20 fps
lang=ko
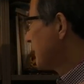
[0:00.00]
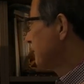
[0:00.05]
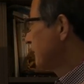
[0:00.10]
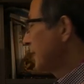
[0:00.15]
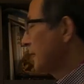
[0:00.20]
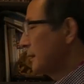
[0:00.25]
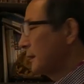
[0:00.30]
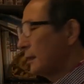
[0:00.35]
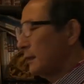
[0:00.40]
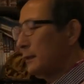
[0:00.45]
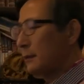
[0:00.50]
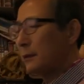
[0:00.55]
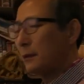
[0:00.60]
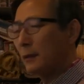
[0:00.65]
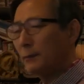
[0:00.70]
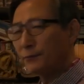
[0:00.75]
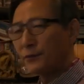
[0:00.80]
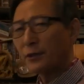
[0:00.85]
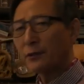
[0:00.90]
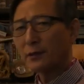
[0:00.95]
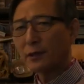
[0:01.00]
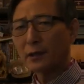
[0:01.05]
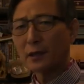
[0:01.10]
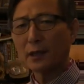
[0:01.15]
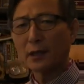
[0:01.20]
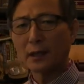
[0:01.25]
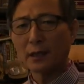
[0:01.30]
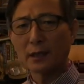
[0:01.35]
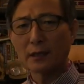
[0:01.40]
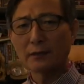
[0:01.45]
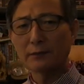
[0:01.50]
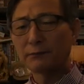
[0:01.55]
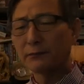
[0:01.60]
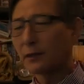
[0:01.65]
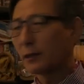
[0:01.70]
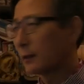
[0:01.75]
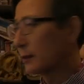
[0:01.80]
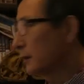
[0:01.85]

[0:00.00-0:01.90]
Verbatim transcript: 편간이 엄청나게 강해집니다.